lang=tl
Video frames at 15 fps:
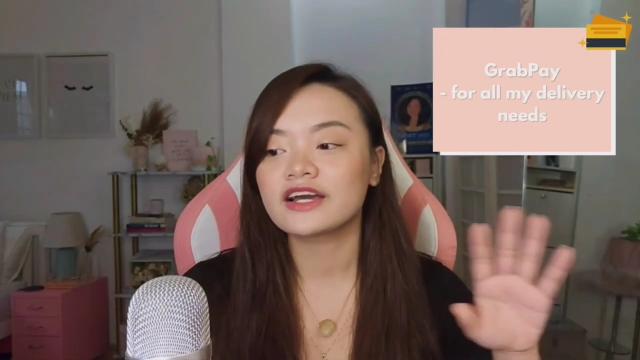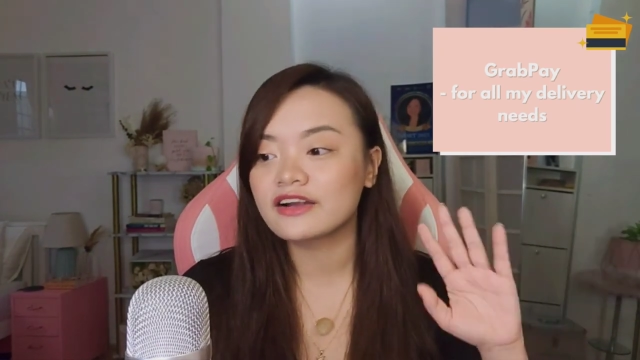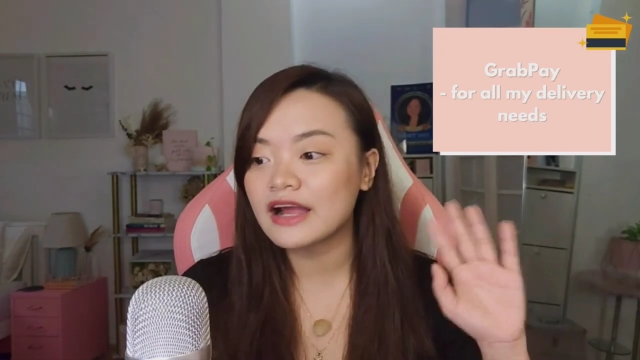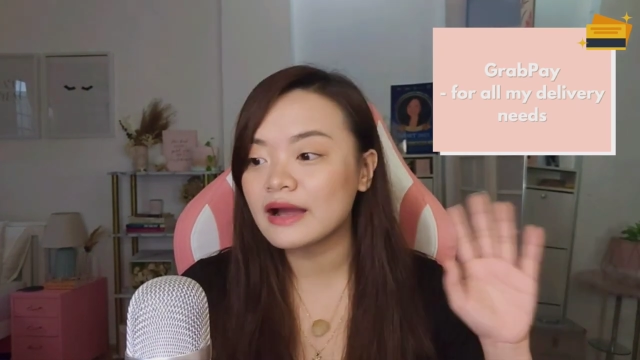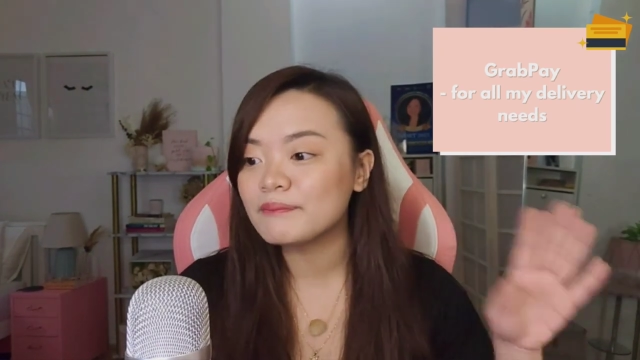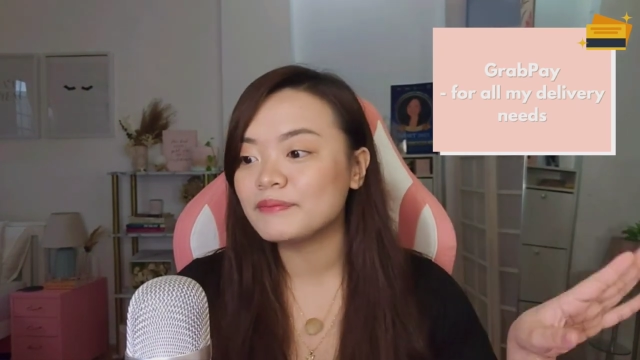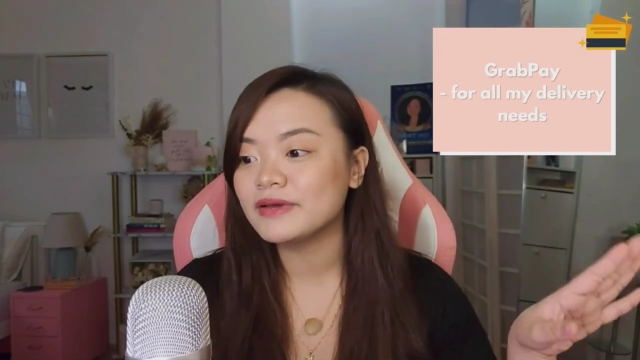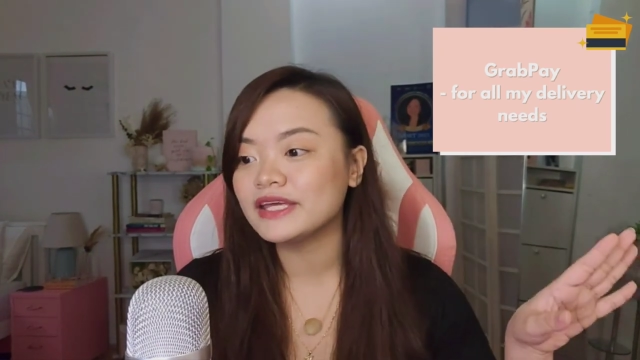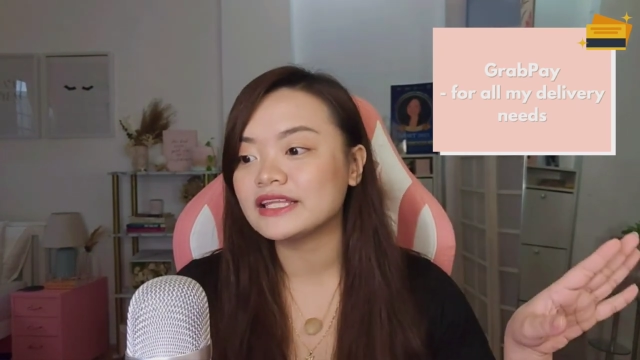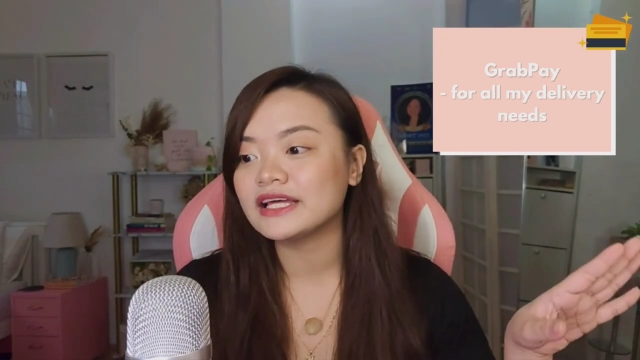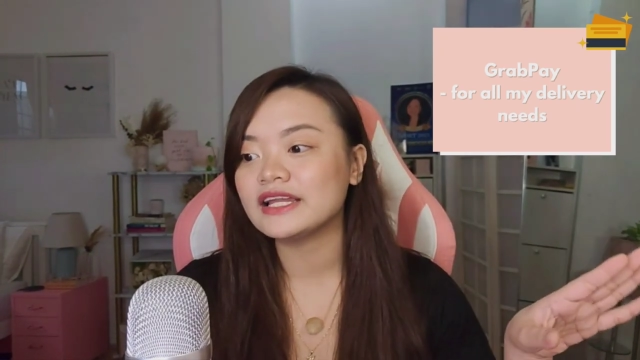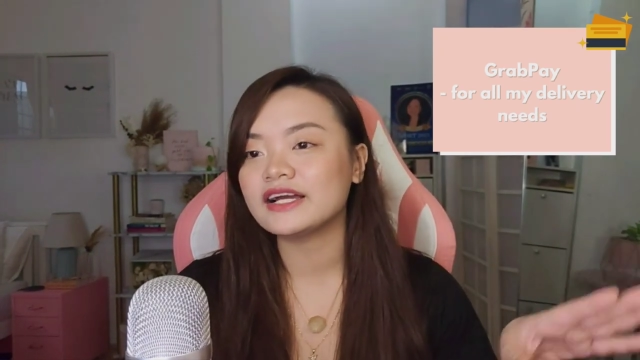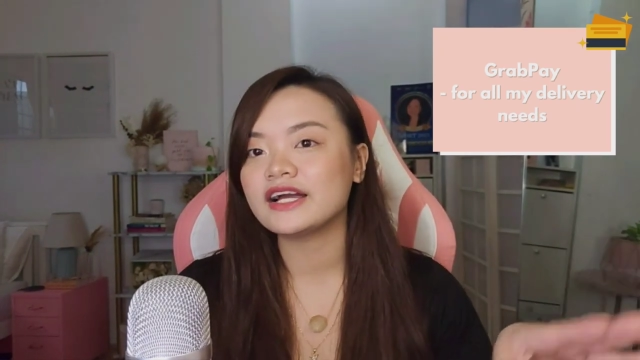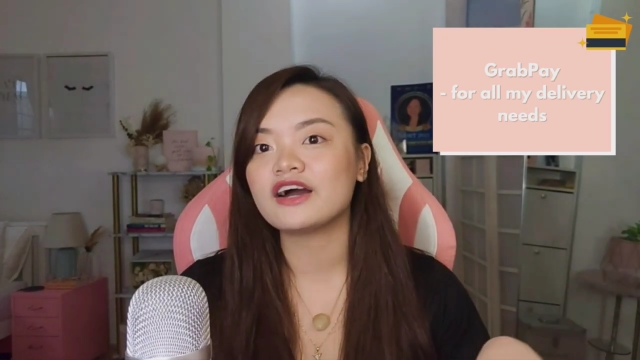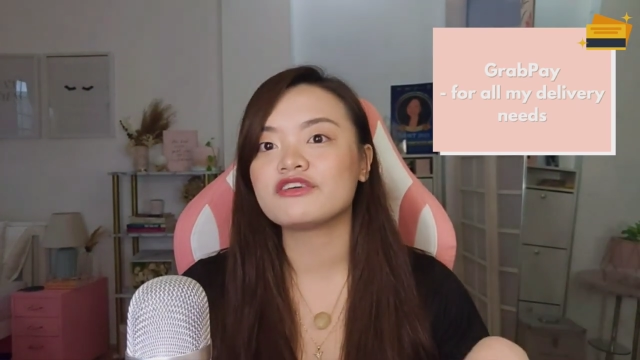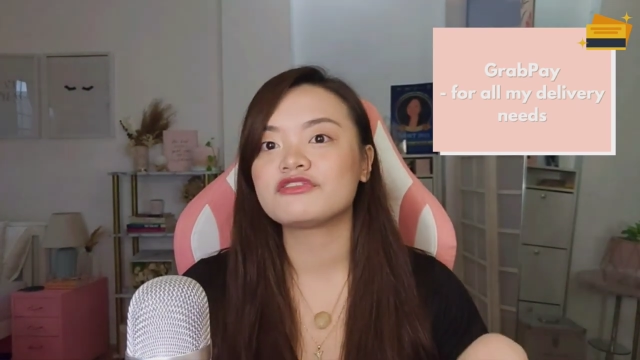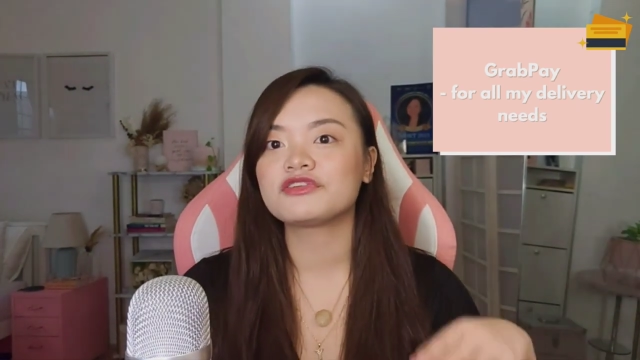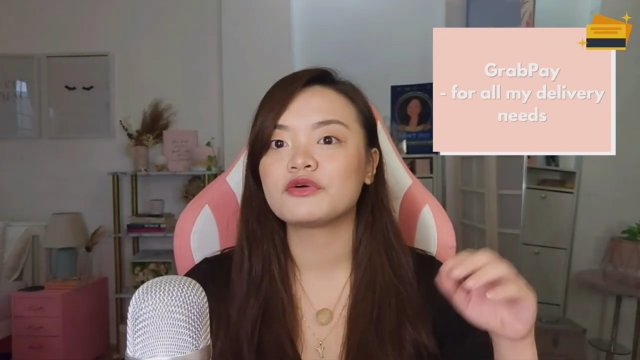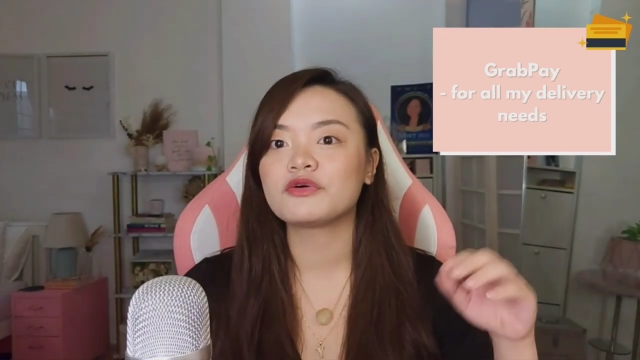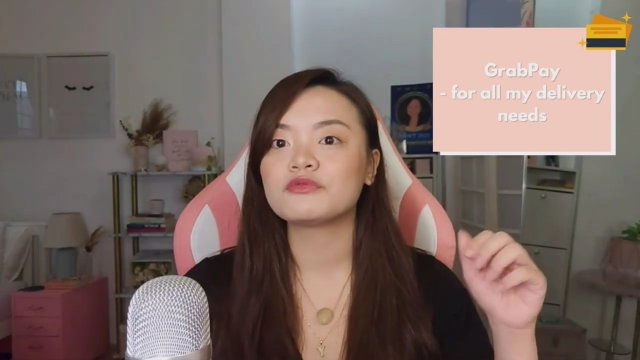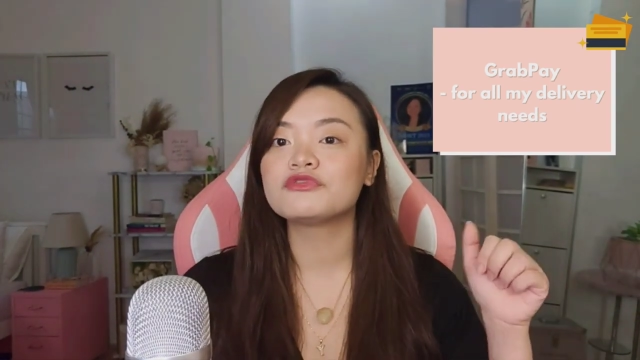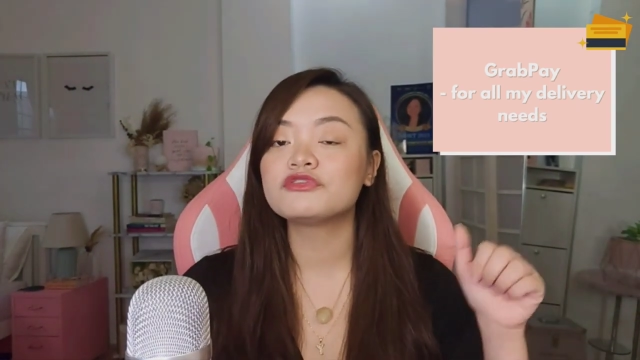GrabPay talaga
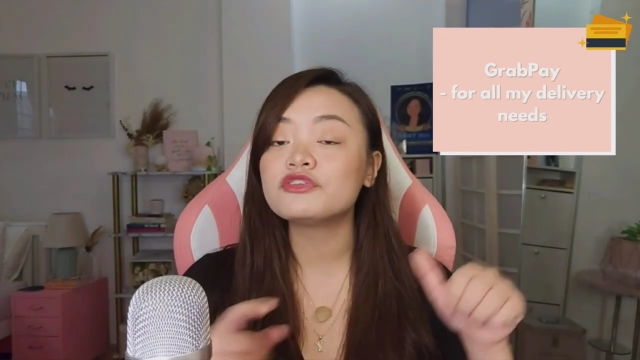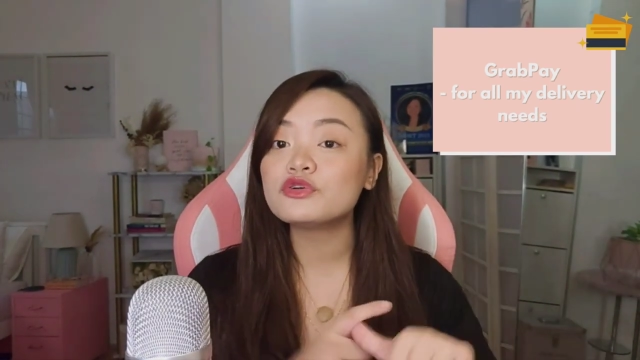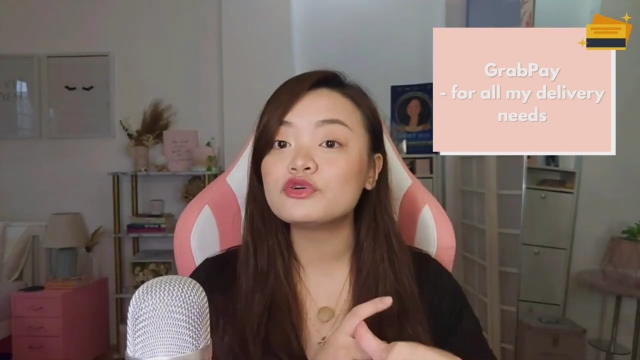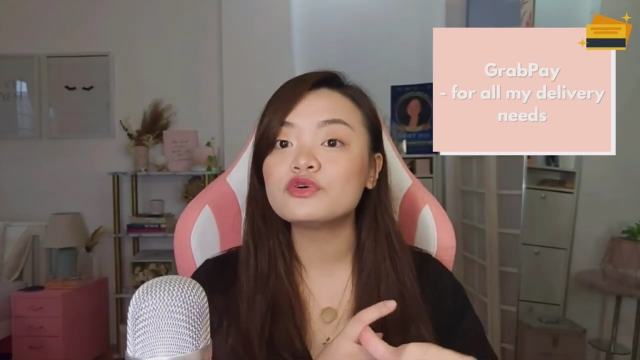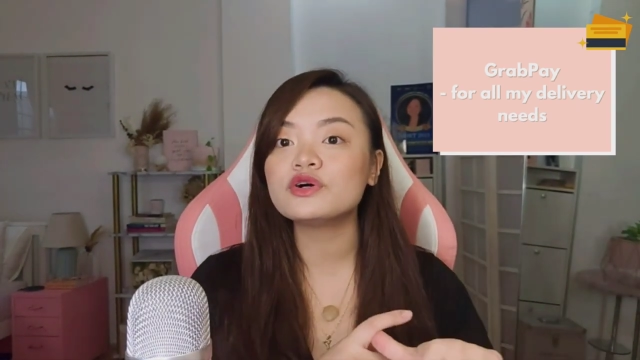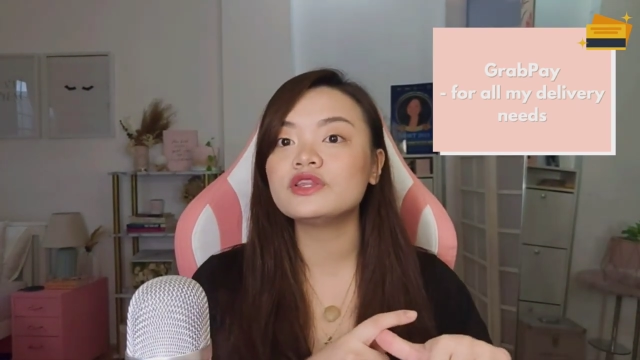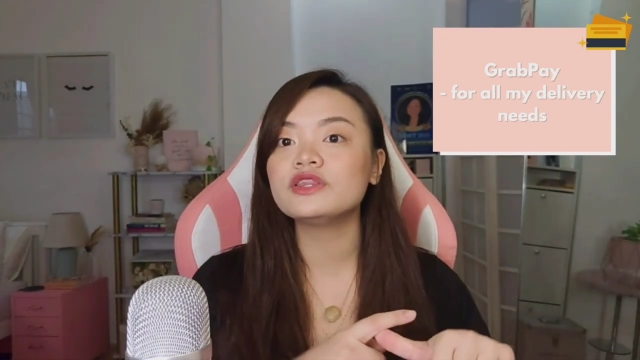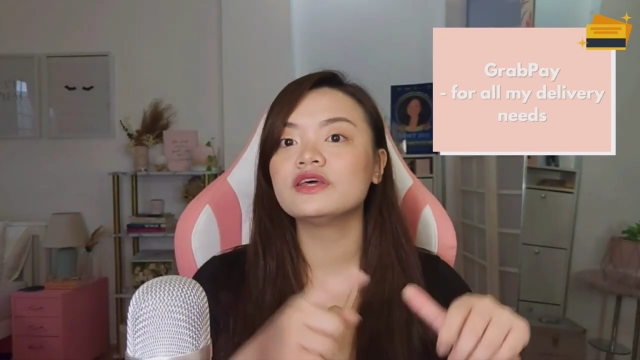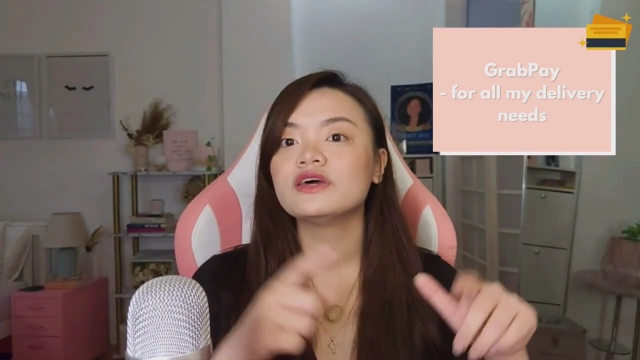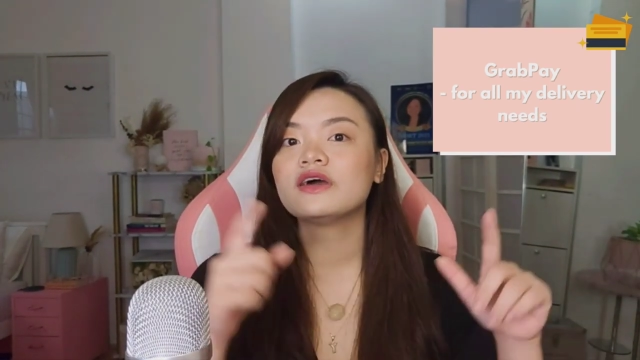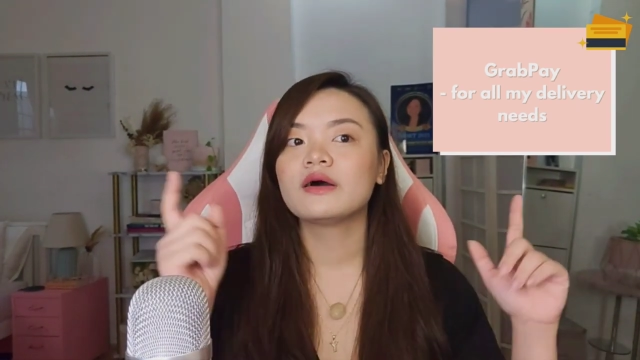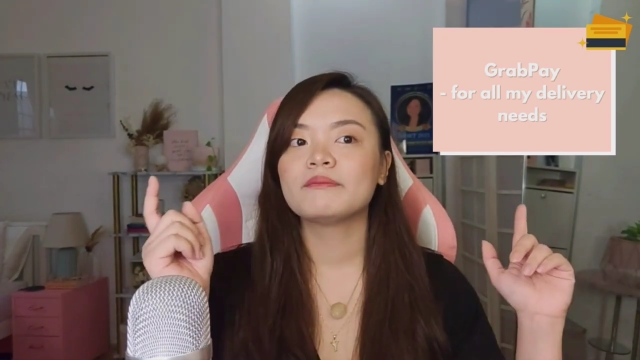from food,